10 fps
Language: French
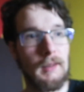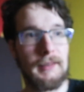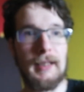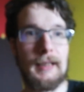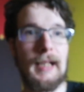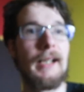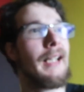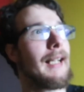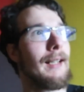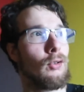Sakai
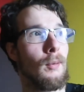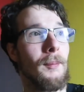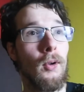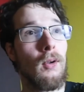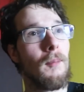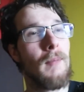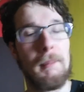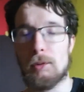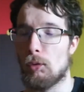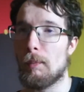Nagatomo,
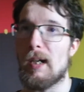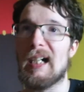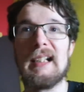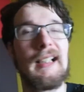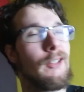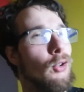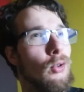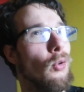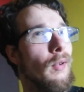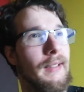même combat, les
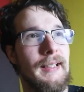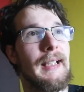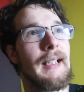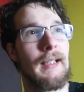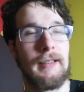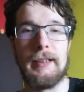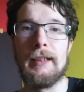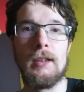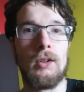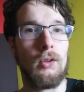deux ont été
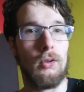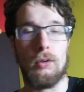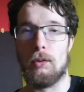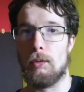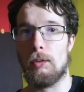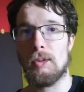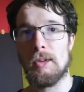éclatés, euh,